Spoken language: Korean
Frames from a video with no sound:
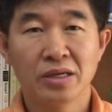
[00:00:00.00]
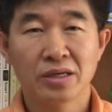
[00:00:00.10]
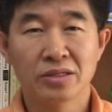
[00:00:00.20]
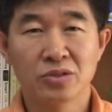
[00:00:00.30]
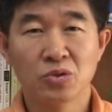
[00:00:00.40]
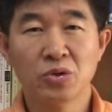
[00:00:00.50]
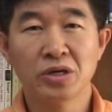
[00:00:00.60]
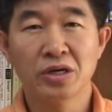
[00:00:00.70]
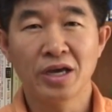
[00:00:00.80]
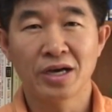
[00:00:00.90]
그런
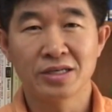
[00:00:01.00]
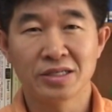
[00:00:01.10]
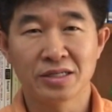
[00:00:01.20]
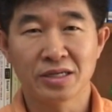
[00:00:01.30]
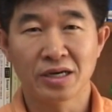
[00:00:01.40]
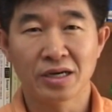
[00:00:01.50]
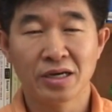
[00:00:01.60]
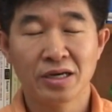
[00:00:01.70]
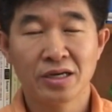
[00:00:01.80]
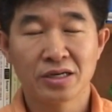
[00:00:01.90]
노력을 해야 하지 않을까
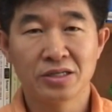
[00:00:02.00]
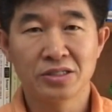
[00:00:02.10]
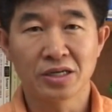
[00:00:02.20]
그런